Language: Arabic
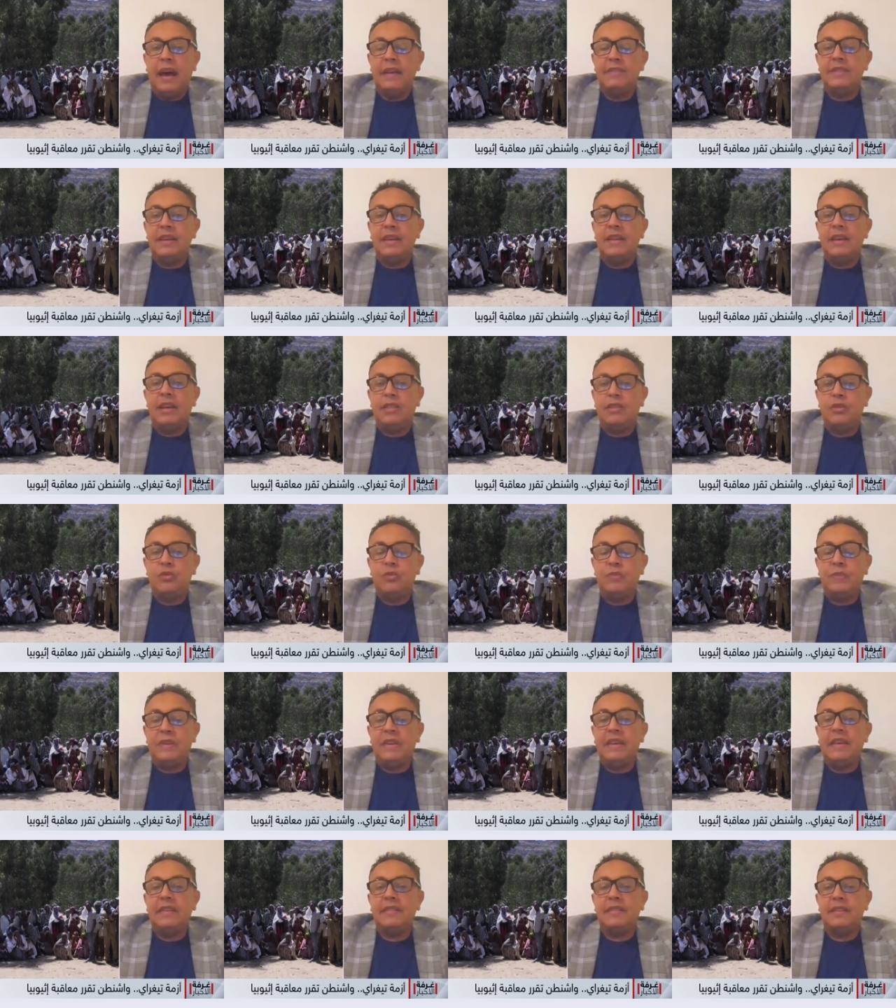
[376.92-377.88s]

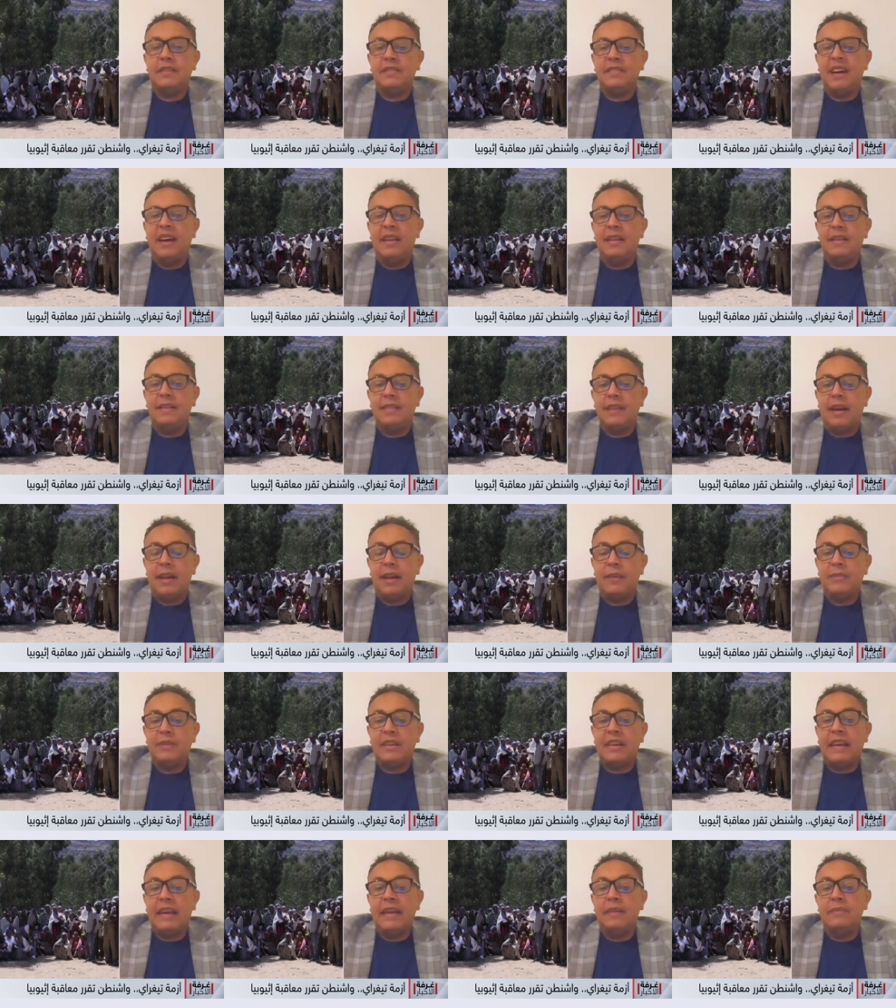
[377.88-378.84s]
الاثيوبيه تجاه الاداره
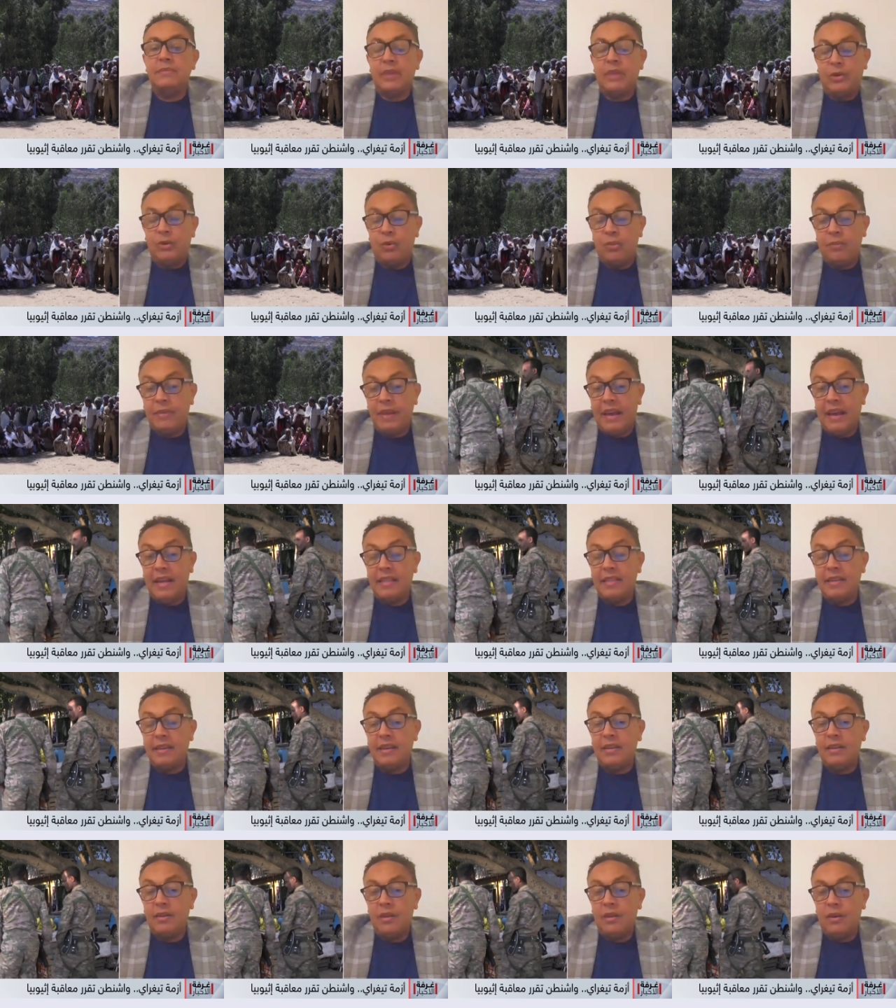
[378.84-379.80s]
الامريكيه لم تكن
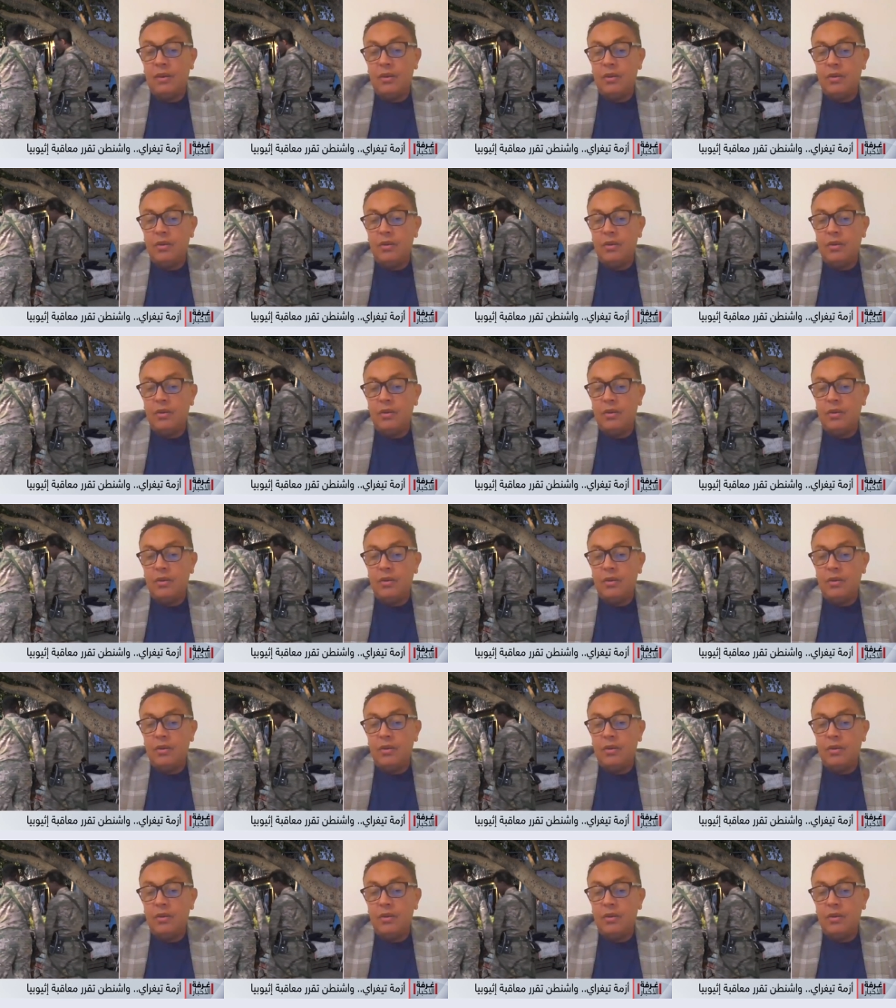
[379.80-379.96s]
بهذه